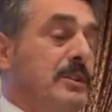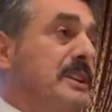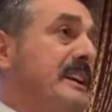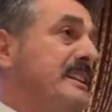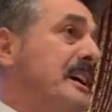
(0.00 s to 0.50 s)

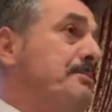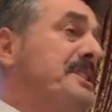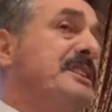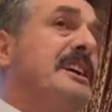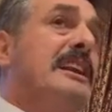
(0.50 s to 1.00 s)
konularından
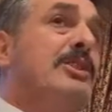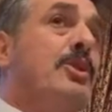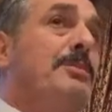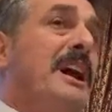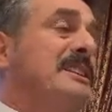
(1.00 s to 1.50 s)
biri
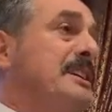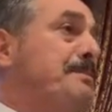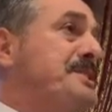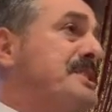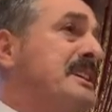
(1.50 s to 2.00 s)
telekom
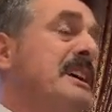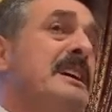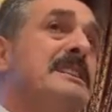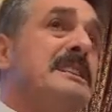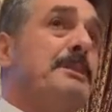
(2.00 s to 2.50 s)
altyapısı.
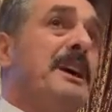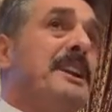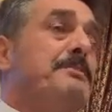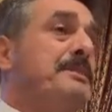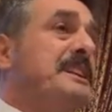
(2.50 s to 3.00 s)

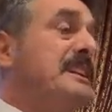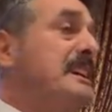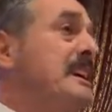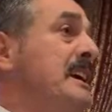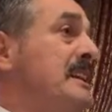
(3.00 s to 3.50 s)
Zamanım
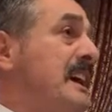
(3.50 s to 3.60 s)
bitti.